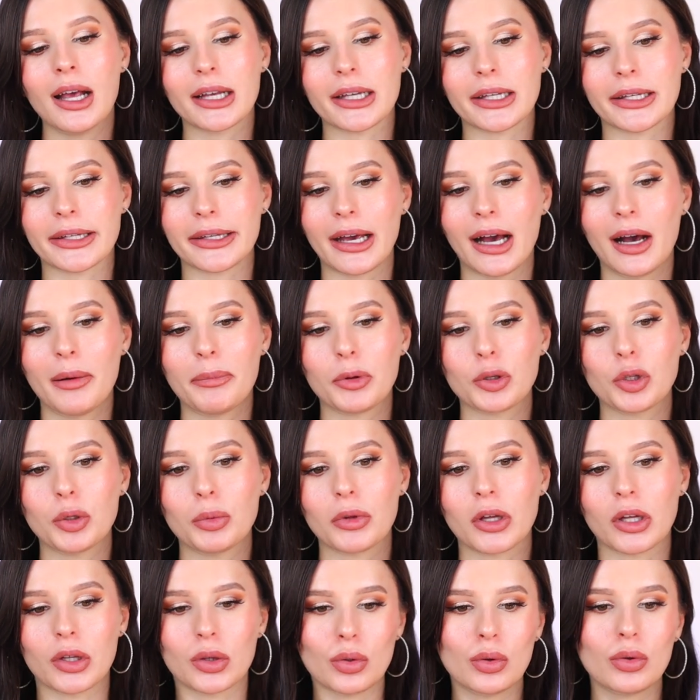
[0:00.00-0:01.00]
я
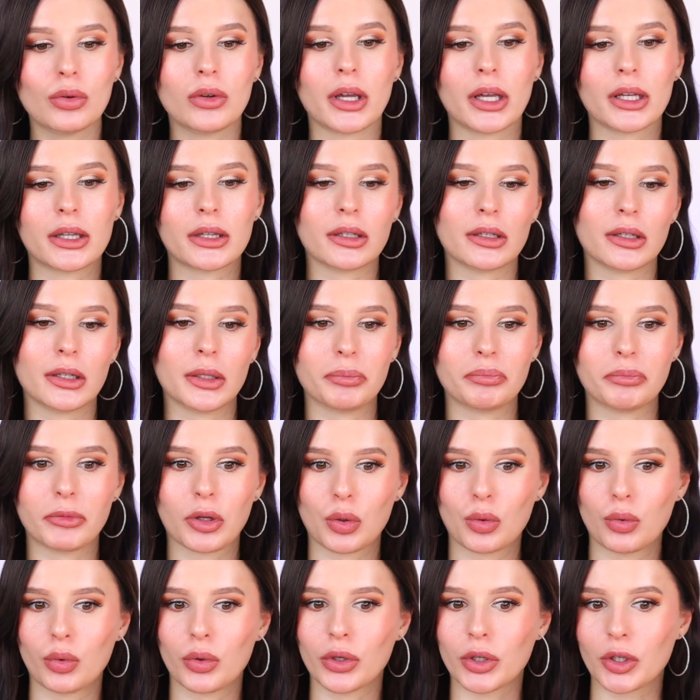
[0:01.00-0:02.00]
подумала, ну, это
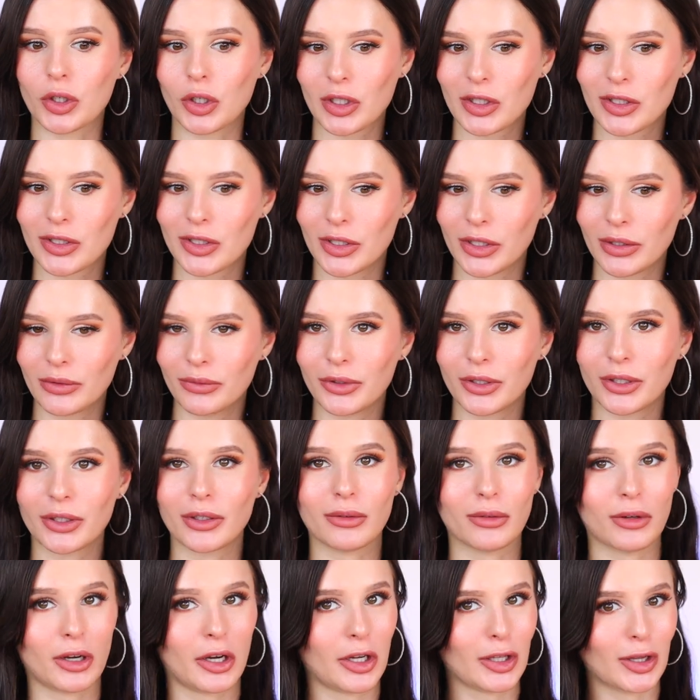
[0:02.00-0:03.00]
такой красивый
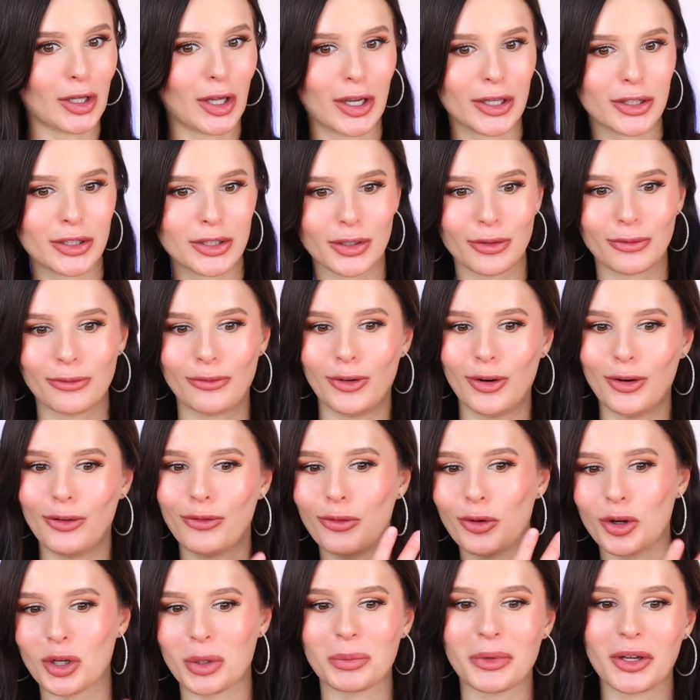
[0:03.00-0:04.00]
и хайлайтер в
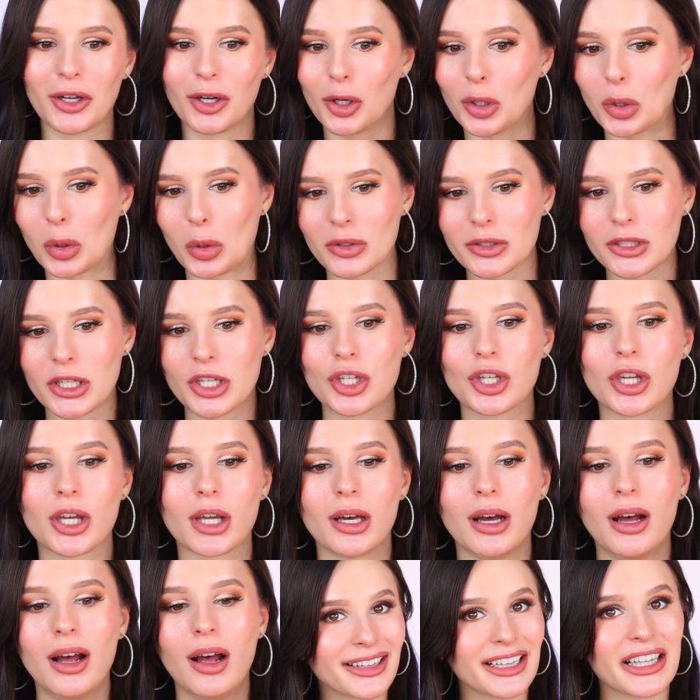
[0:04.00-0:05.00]
форме
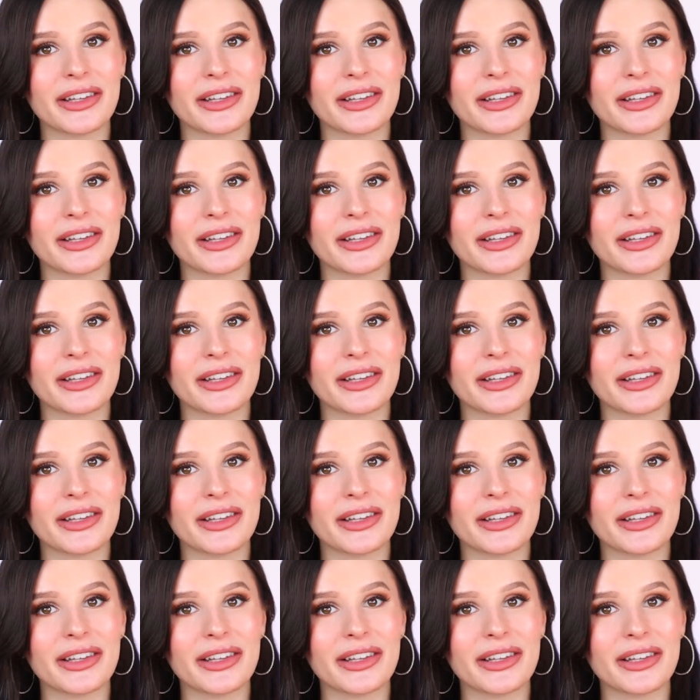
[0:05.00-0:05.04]
розочки.